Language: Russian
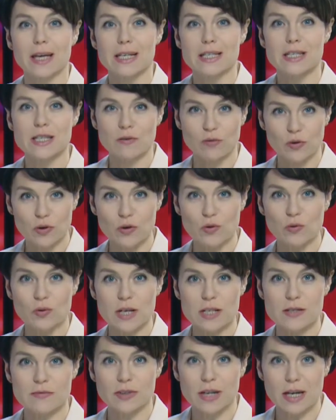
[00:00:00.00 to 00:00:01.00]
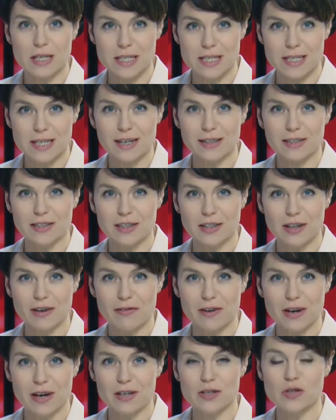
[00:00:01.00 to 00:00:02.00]
Сегодня у нас в гостях
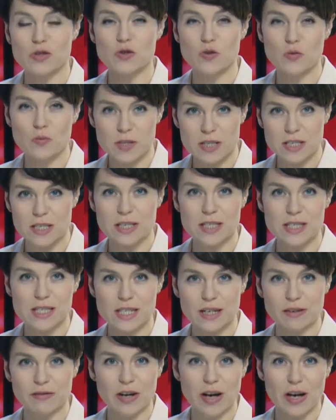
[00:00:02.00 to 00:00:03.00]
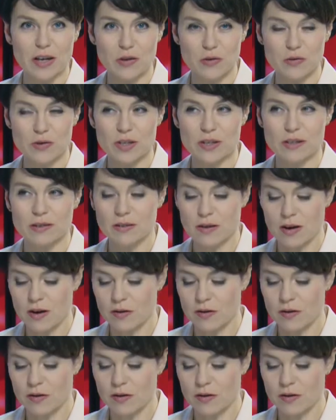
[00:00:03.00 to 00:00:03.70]
глава Сюмсинского района